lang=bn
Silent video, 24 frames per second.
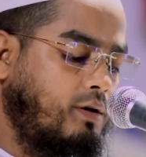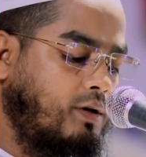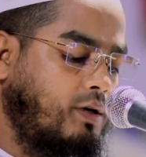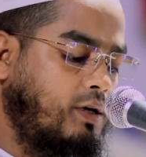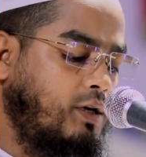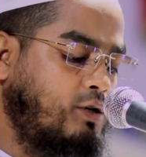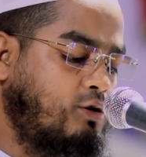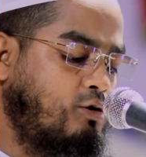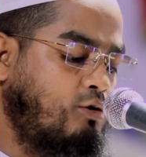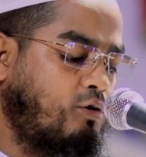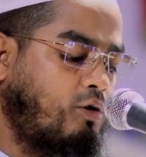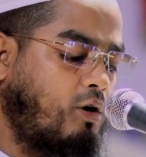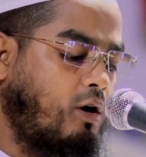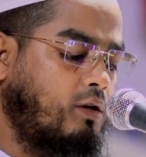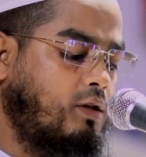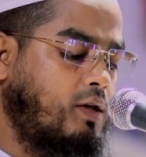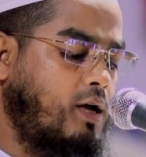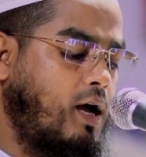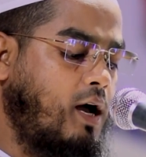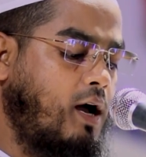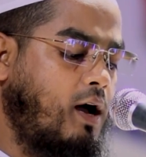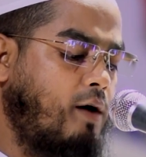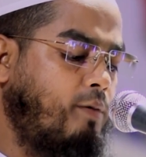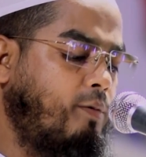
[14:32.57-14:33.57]
কিছু
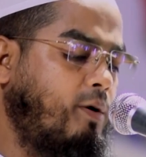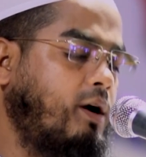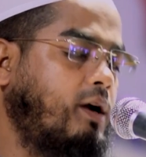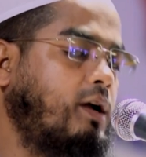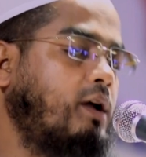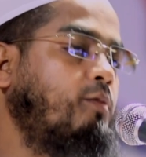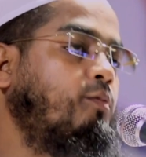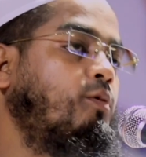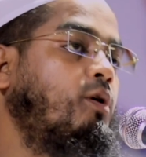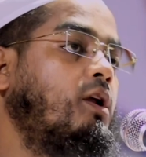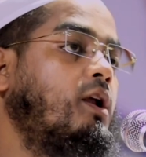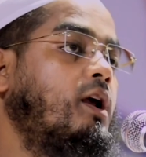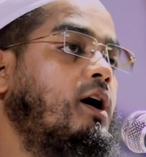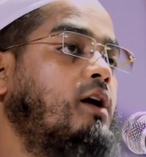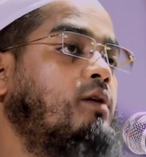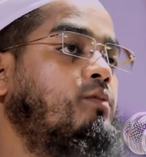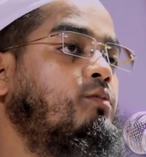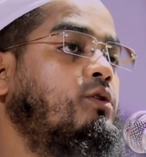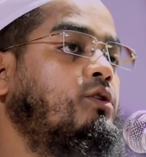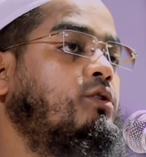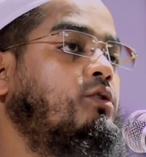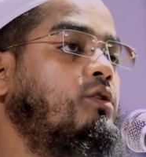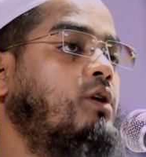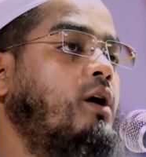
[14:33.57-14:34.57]
কথা আমাকে বলার
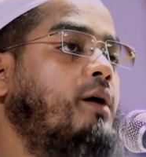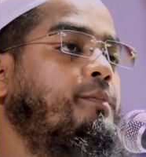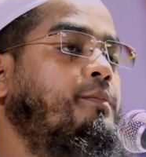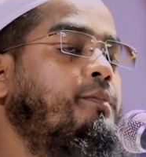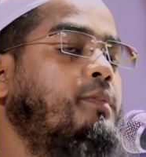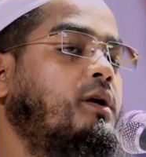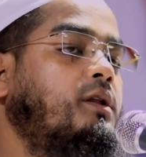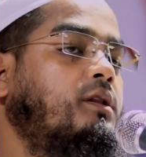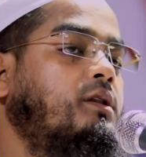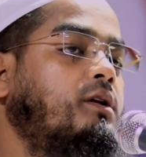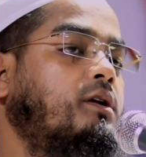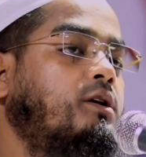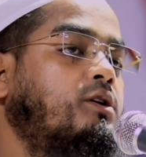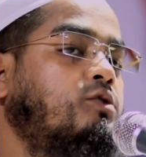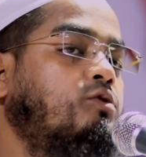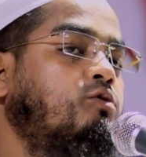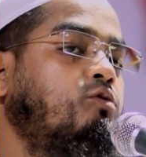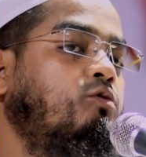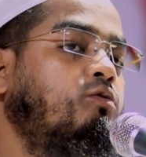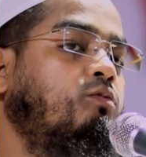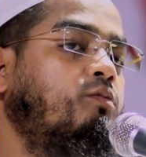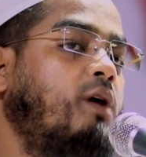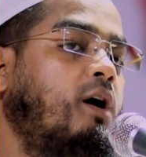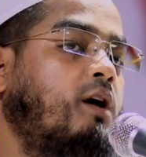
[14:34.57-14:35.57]
মতো আপনাদের
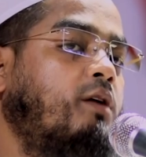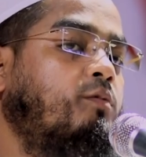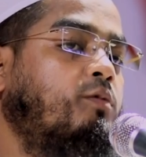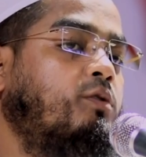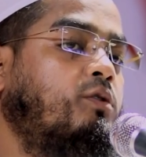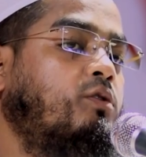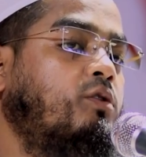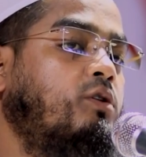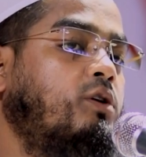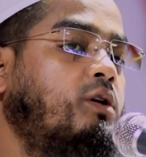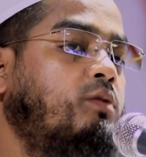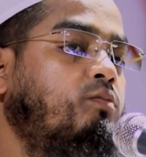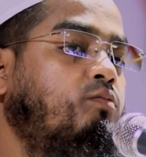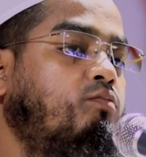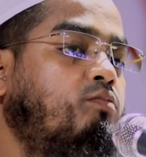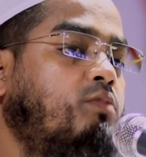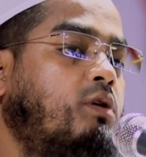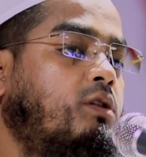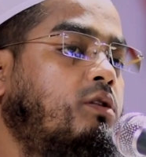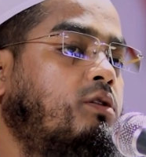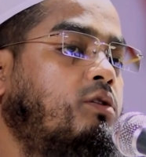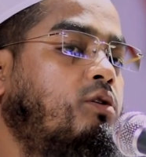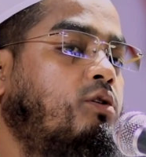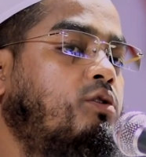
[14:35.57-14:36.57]
শুনবার মতো
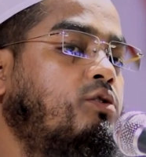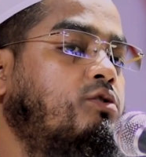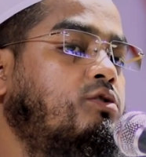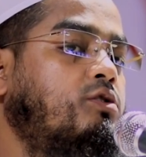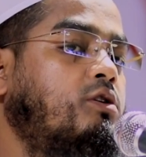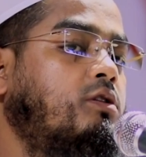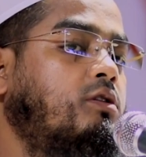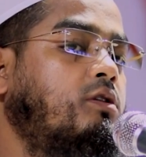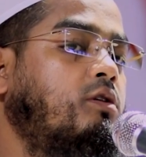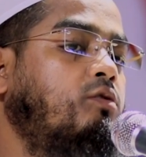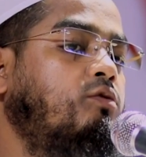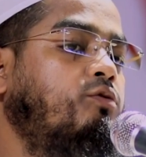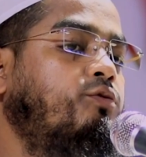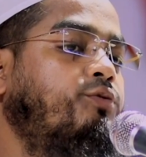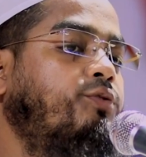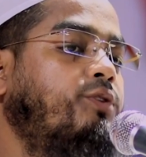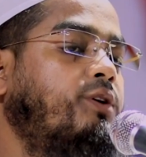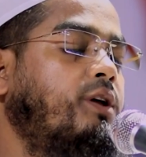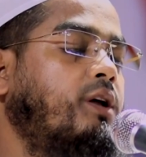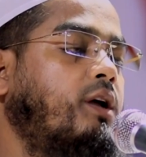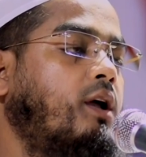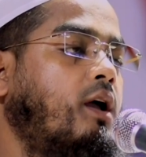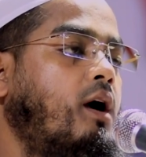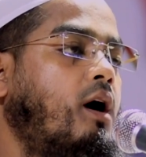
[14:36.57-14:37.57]
হিম্মত ধৈর্য
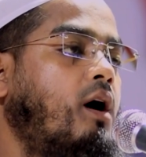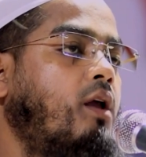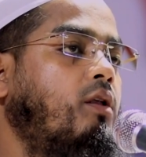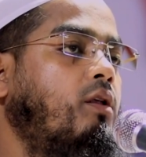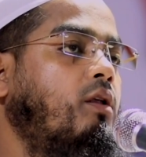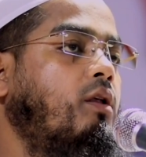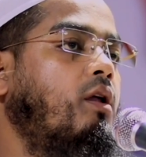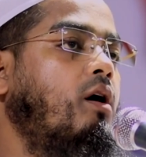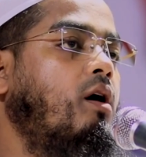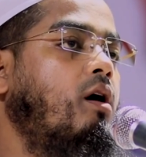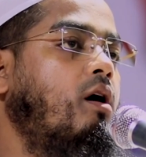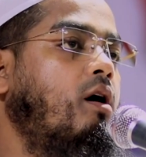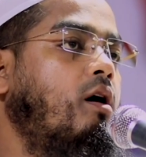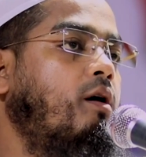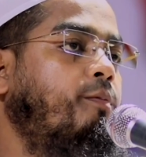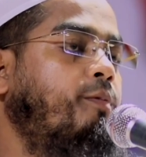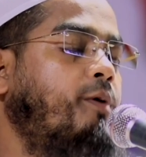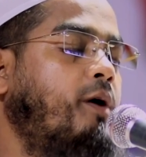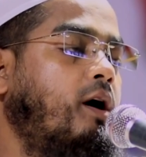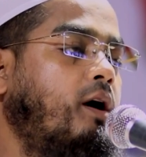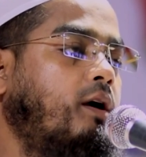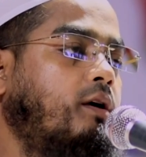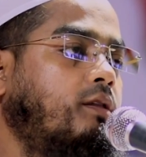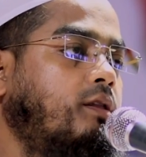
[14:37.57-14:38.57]
তৌফিক আল্লাহ
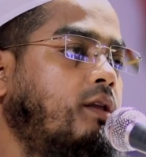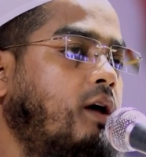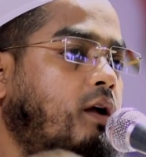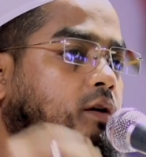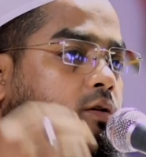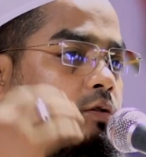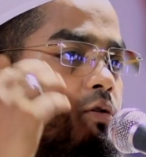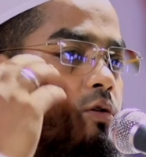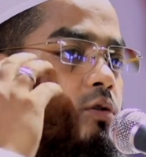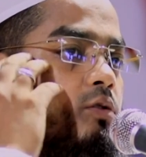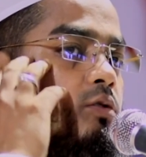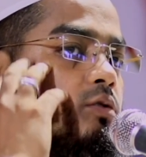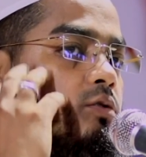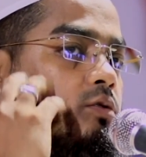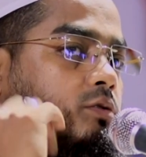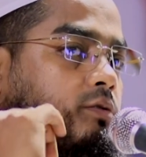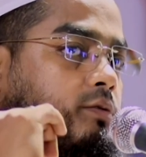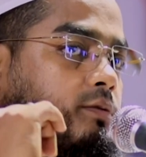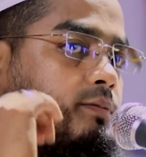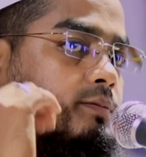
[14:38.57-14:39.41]
পাক দান করুন